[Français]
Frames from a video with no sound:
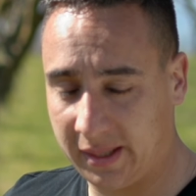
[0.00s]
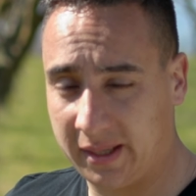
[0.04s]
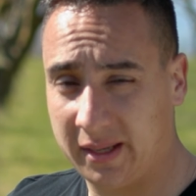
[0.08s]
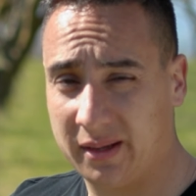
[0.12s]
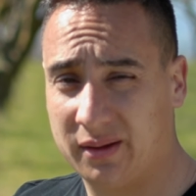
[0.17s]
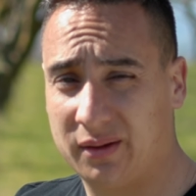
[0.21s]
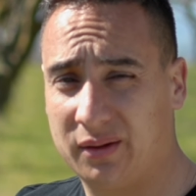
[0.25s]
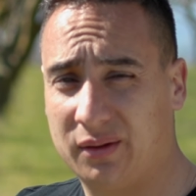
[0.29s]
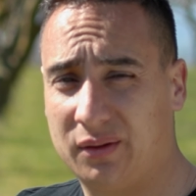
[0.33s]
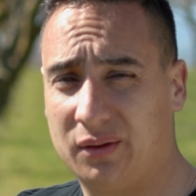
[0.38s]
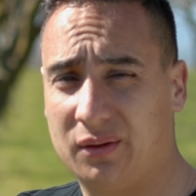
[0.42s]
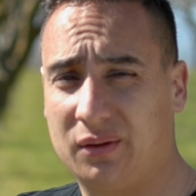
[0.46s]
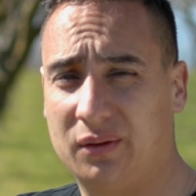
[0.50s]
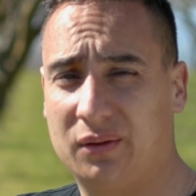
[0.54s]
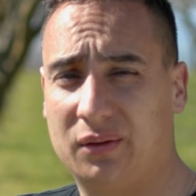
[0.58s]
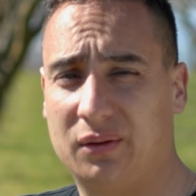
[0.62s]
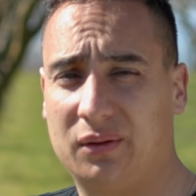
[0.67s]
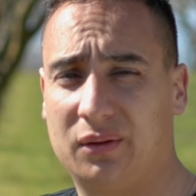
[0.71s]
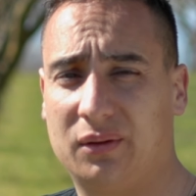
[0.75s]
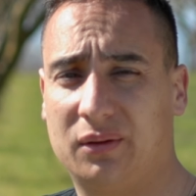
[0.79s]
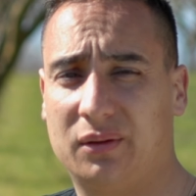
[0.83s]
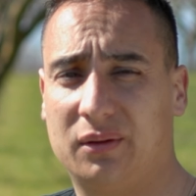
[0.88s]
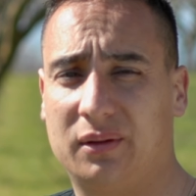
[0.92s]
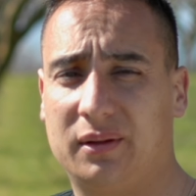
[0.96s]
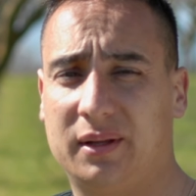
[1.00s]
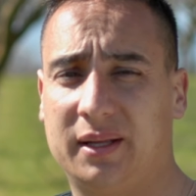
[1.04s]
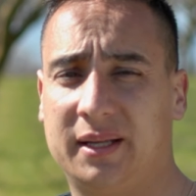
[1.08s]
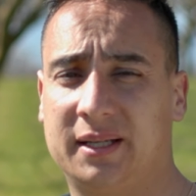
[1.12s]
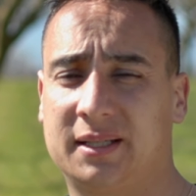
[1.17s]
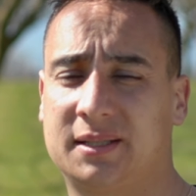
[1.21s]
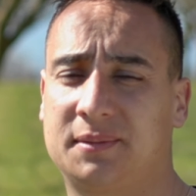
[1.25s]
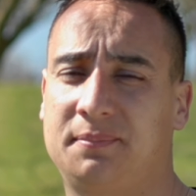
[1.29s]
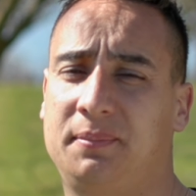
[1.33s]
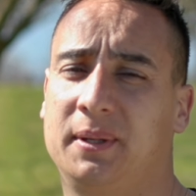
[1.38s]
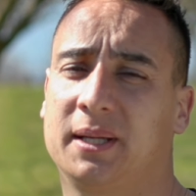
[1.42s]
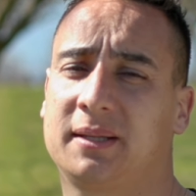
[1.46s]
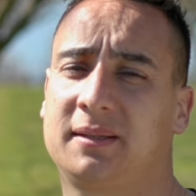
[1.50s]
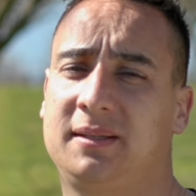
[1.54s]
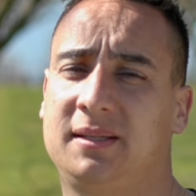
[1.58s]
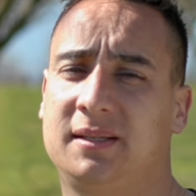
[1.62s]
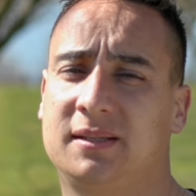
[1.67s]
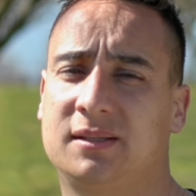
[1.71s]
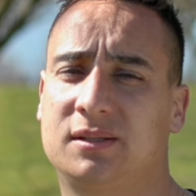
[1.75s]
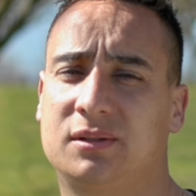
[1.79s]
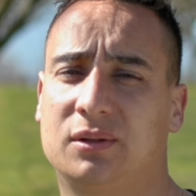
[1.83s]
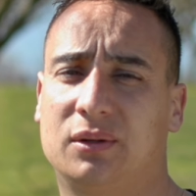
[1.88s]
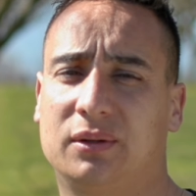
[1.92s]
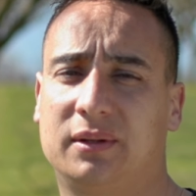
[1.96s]
est
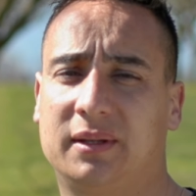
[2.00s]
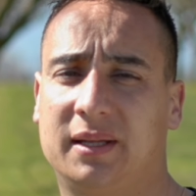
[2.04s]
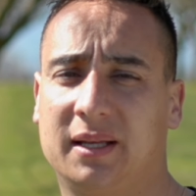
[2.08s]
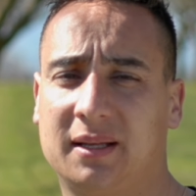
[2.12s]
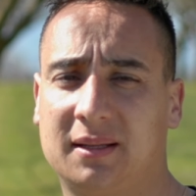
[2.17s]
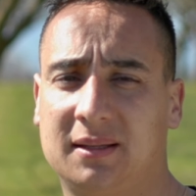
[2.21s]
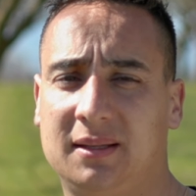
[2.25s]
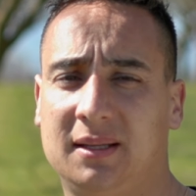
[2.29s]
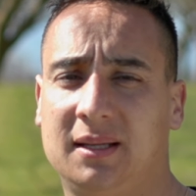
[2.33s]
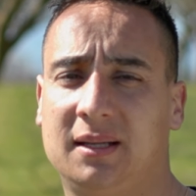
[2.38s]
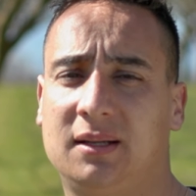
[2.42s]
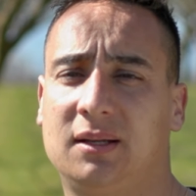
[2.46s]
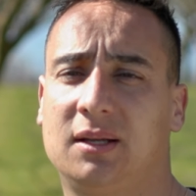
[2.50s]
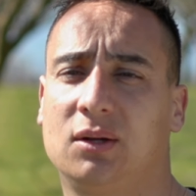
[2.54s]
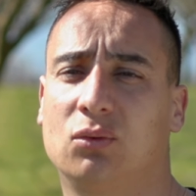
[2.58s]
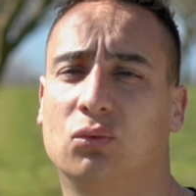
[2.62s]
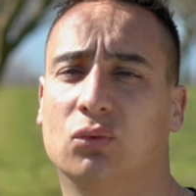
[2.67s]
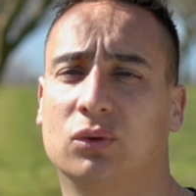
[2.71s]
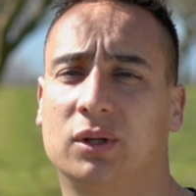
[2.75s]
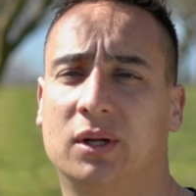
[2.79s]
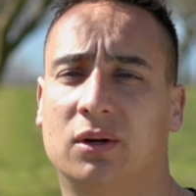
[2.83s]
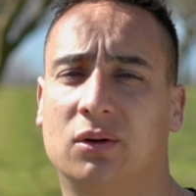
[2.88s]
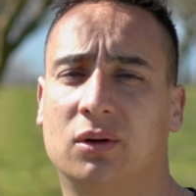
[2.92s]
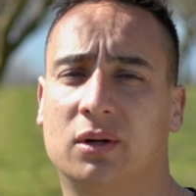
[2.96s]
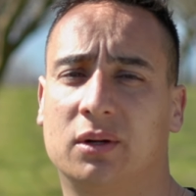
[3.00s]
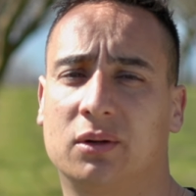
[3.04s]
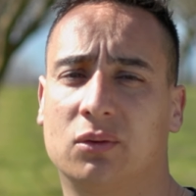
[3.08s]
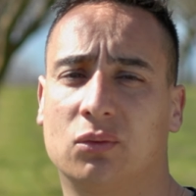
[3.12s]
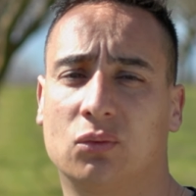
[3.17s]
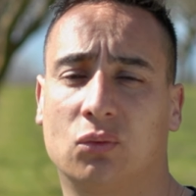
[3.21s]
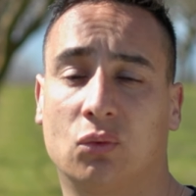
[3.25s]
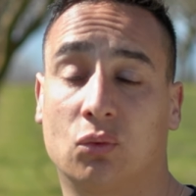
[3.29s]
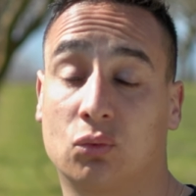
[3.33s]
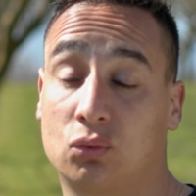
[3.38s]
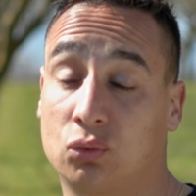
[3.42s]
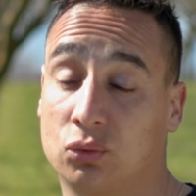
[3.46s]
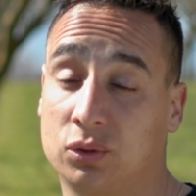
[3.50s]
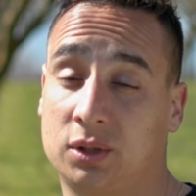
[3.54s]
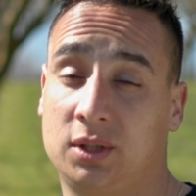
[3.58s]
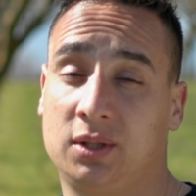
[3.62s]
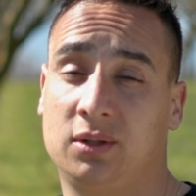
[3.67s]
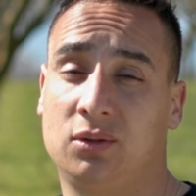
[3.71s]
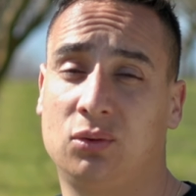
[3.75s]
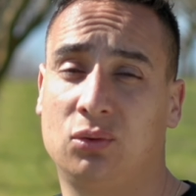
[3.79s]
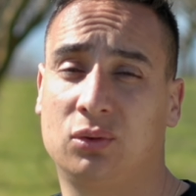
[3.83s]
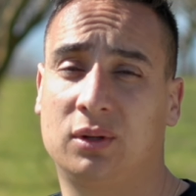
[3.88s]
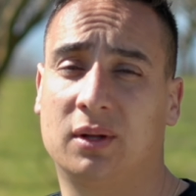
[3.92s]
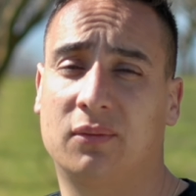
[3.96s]
expertise technique, on,
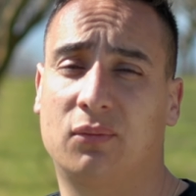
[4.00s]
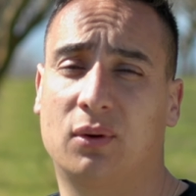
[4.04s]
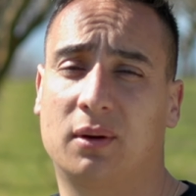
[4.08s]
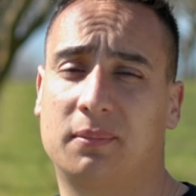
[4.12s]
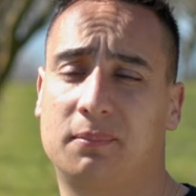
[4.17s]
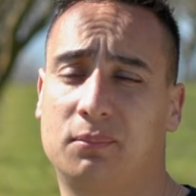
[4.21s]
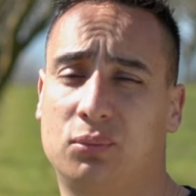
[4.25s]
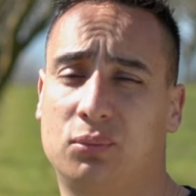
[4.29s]
continue d'avoir